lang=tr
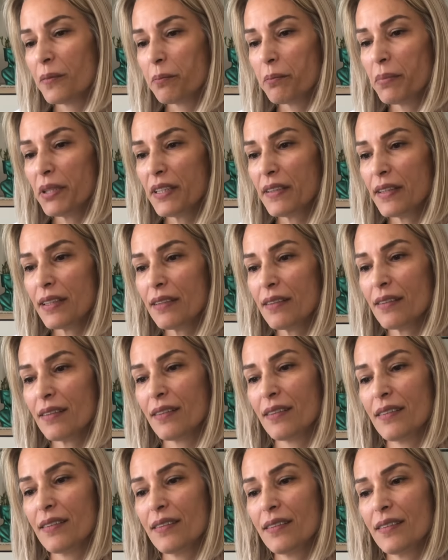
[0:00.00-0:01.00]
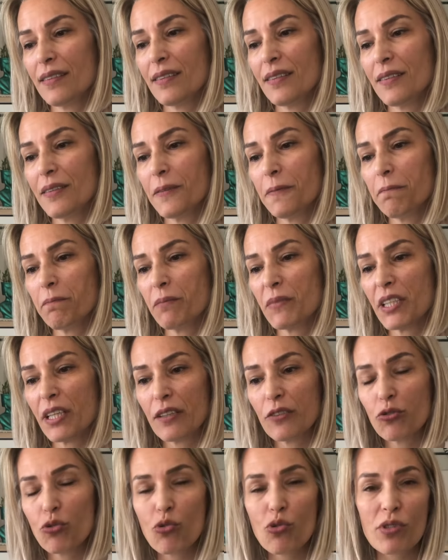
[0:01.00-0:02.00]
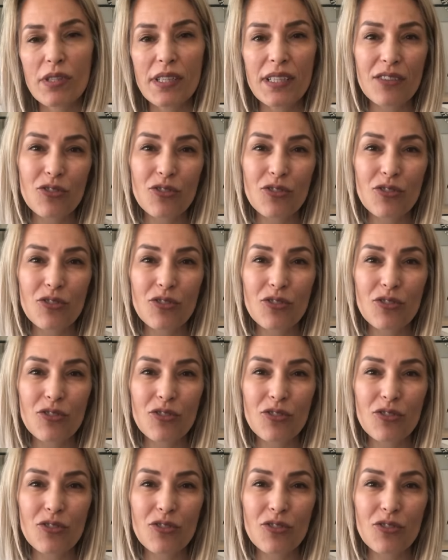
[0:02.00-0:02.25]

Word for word: Bir de e, kaktüsler